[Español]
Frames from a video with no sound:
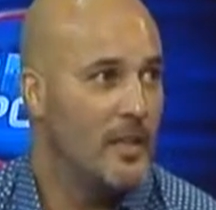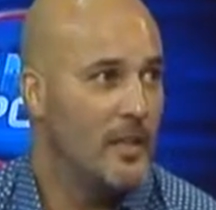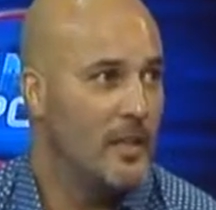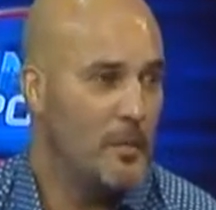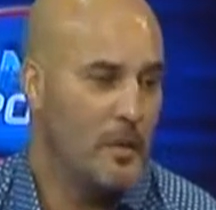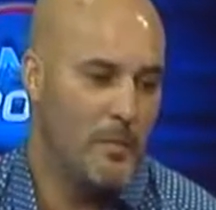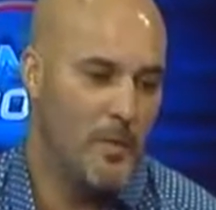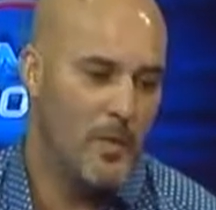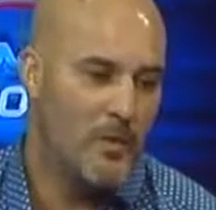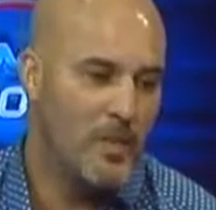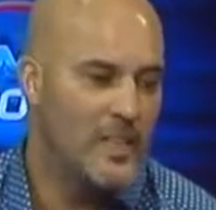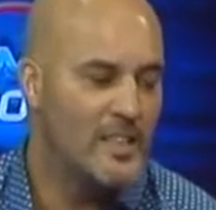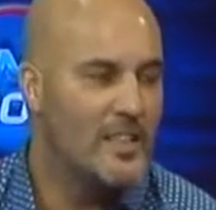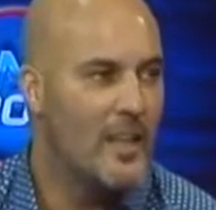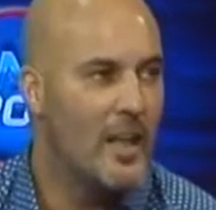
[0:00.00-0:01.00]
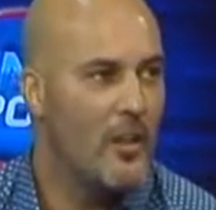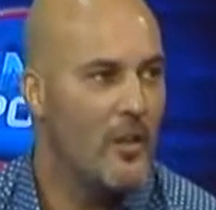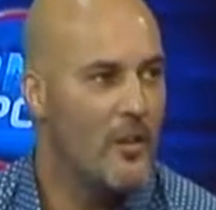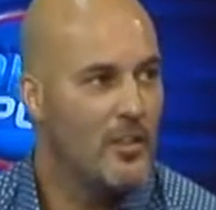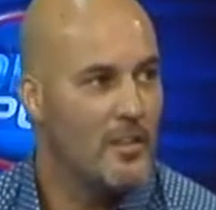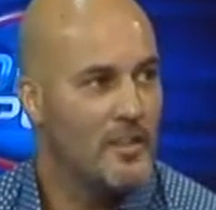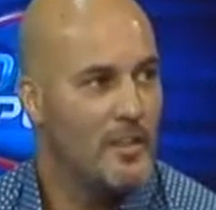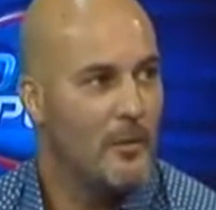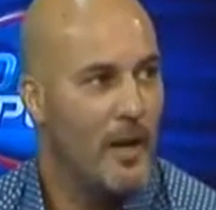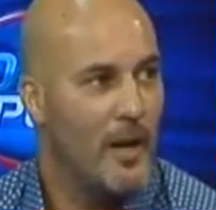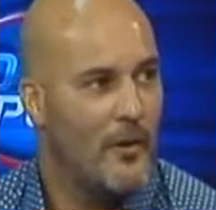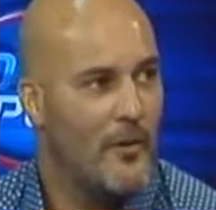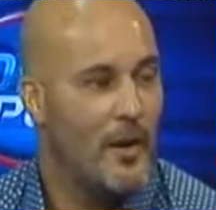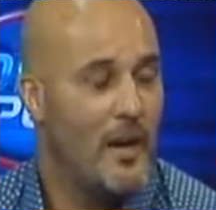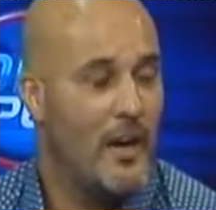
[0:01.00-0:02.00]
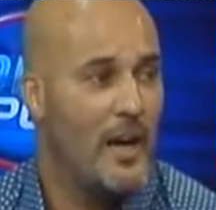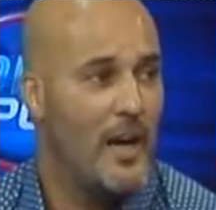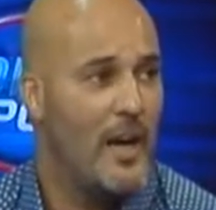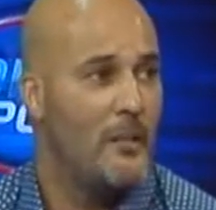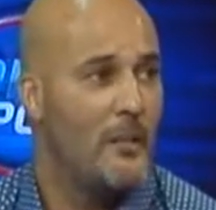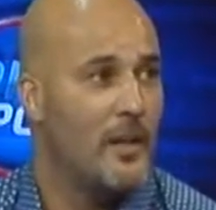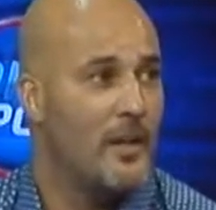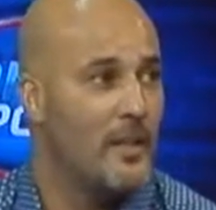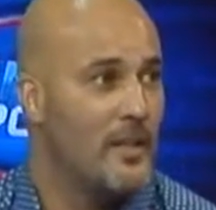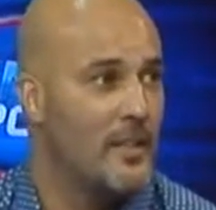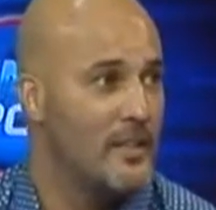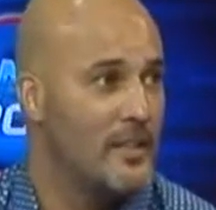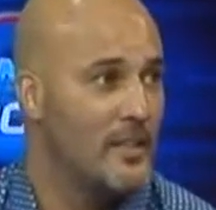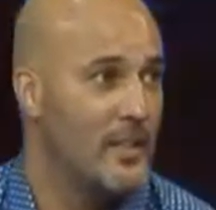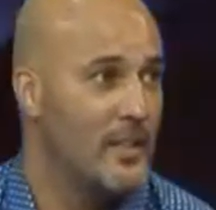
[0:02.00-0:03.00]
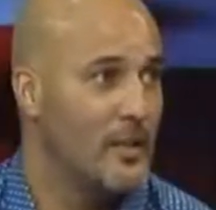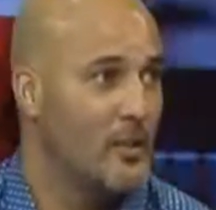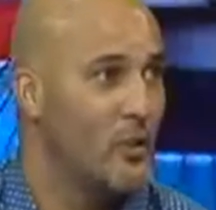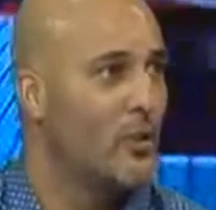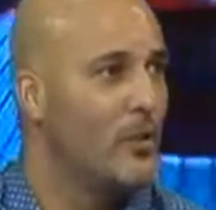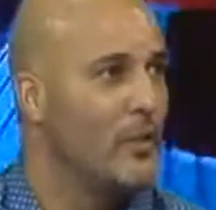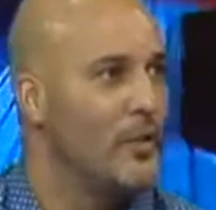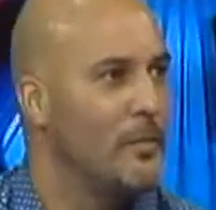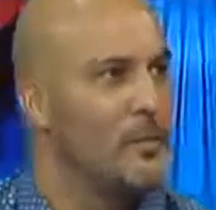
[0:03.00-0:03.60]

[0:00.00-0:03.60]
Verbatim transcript: Eh, primero del entrenador, ese, bajar una calma, este, que todo, ¿no?